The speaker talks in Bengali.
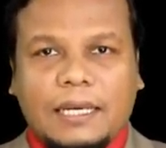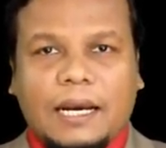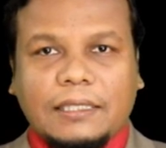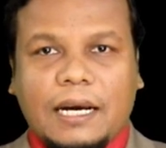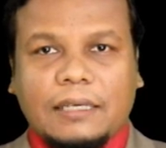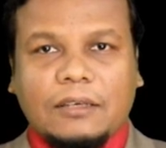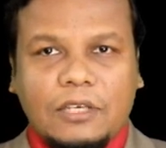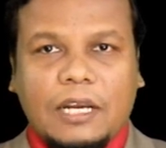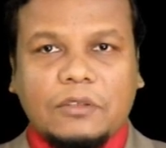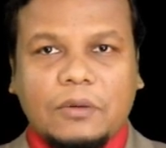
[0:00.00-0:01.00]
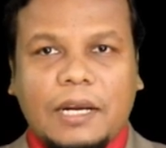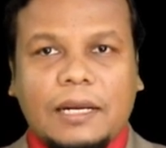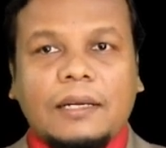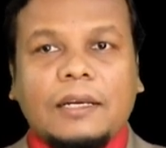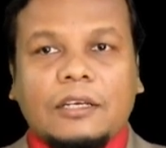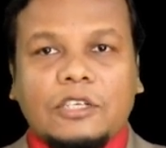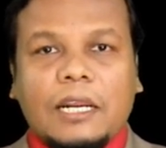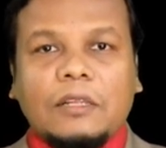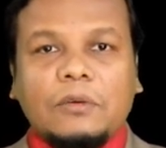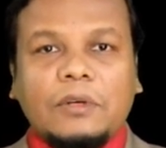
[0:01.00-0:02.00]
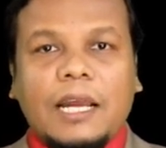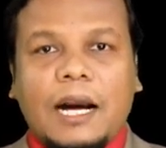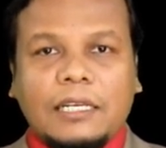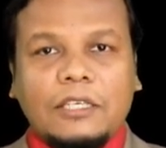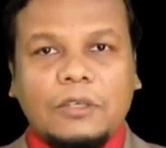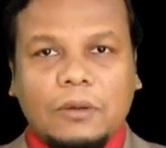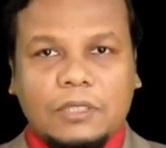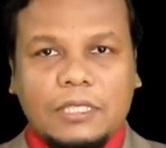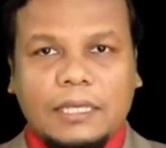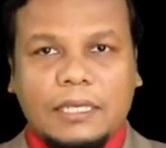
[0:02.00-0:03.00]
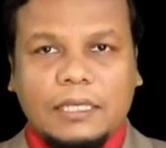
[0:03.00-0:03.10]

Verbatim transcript: এখানকার ছাত্ররা সারা দুনিয়া আকৃষ্ট হচ্ছে